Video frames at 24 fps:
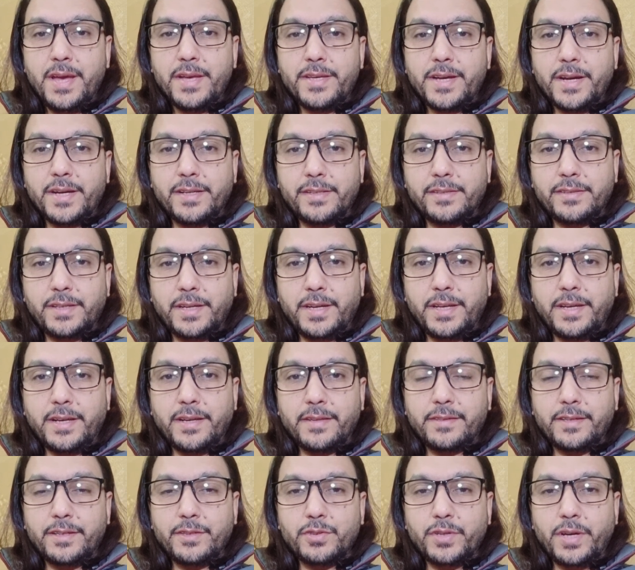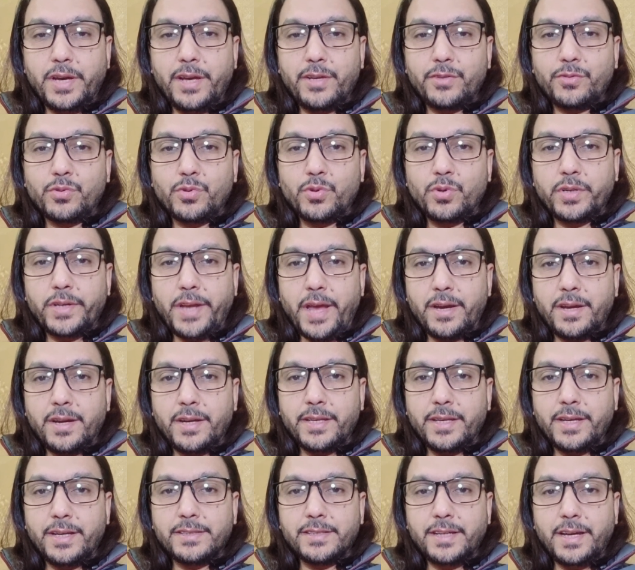या किस तरीके से जो है इसको टैकल
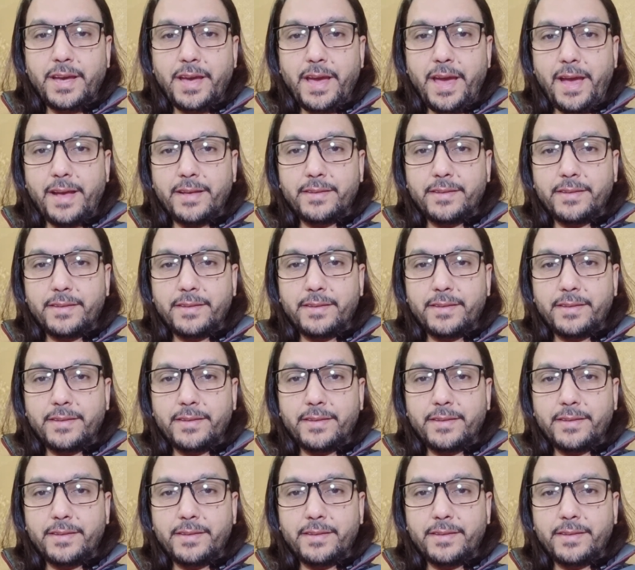किया जाए